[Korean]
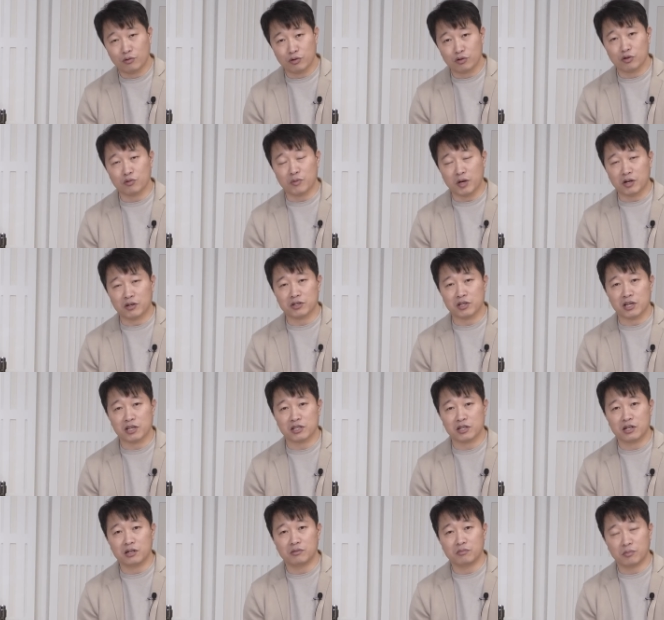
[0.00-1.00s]
오디오
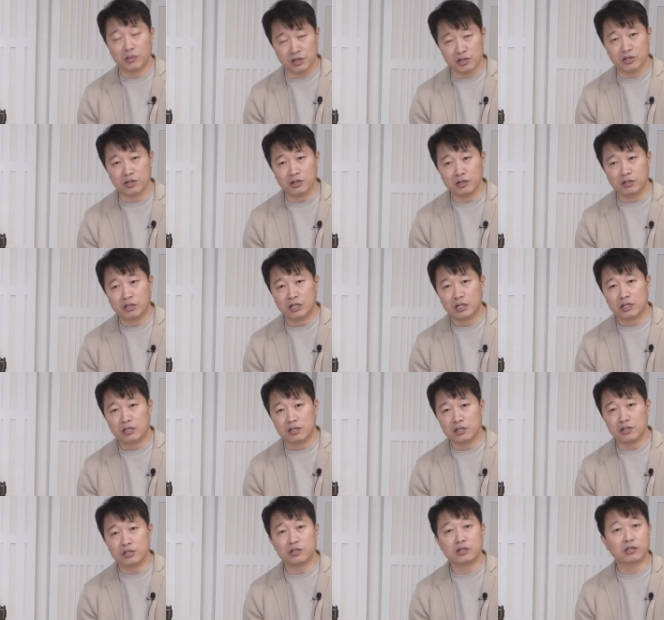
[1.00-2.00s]
매거진에서 먼저
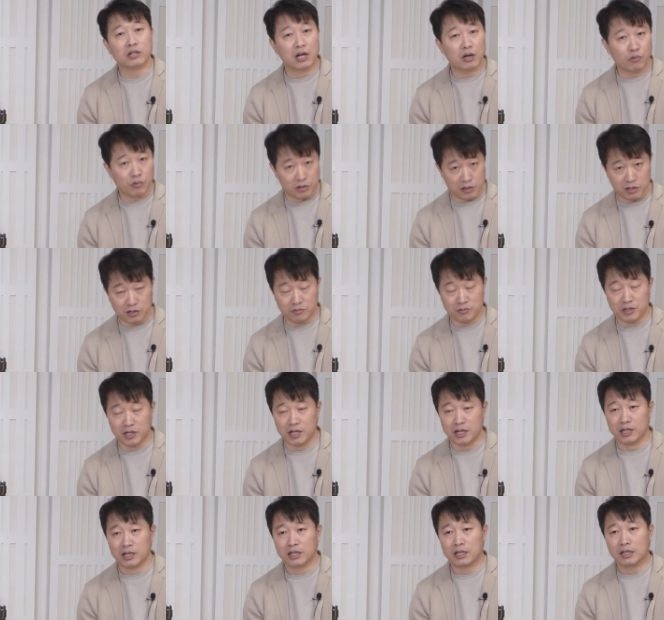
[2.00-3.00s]
인정을 하고 있었습니다.